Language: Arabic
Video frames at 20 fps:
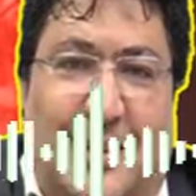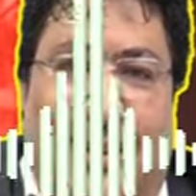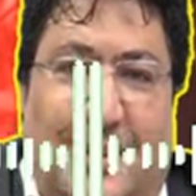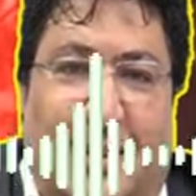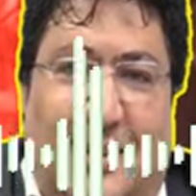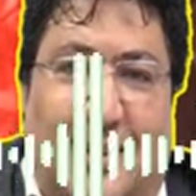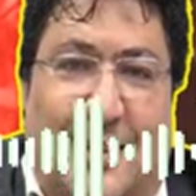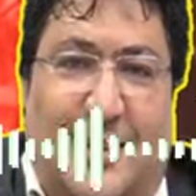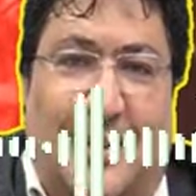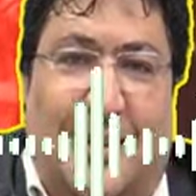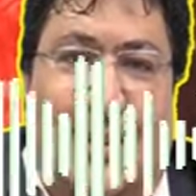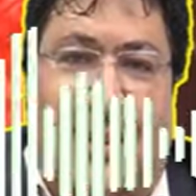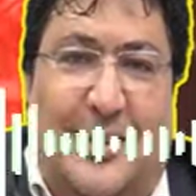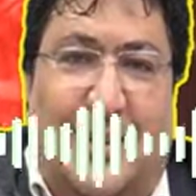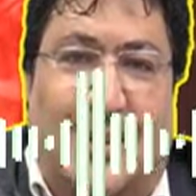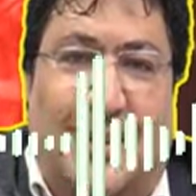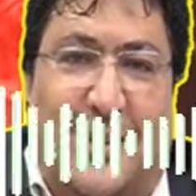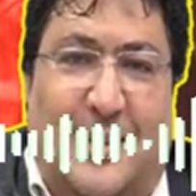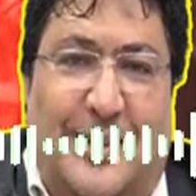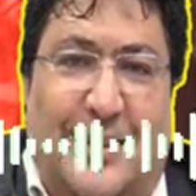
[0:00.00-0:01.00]

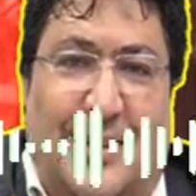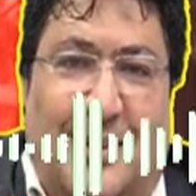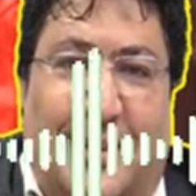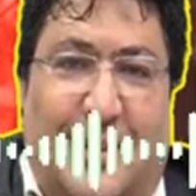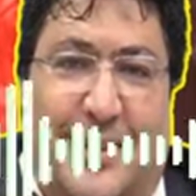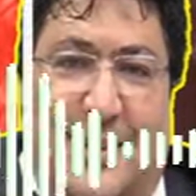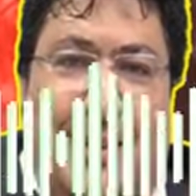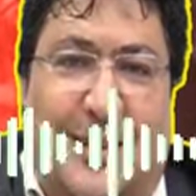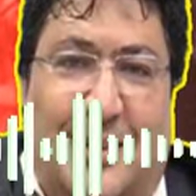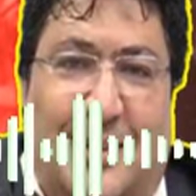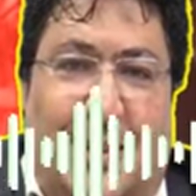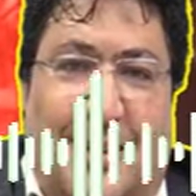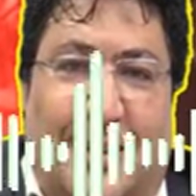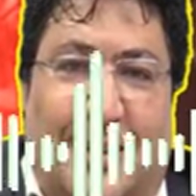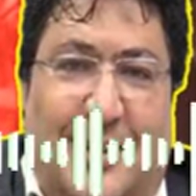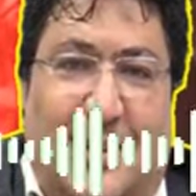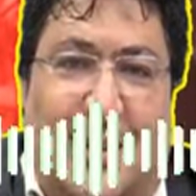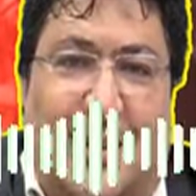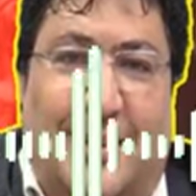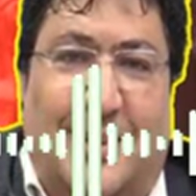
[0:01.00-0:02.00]
بالاخلاص والمعوذتين
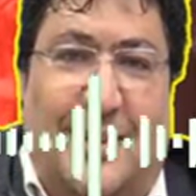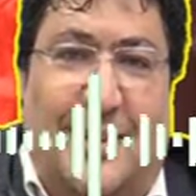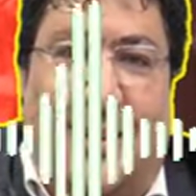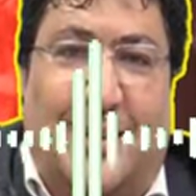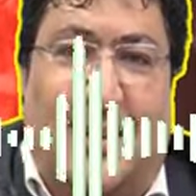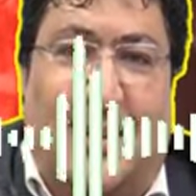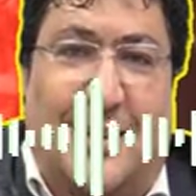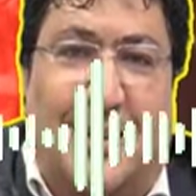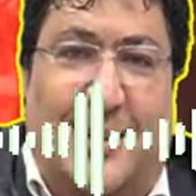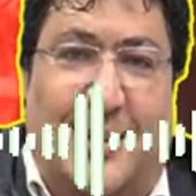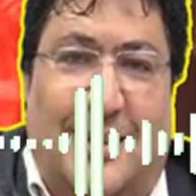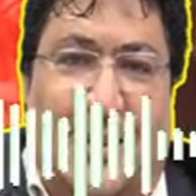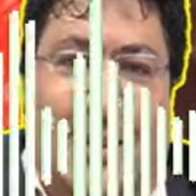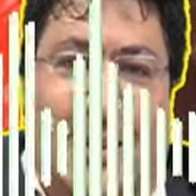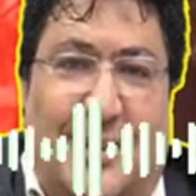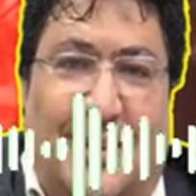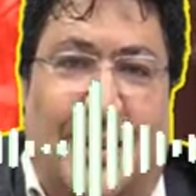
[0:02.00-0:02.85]
سيدنا النبي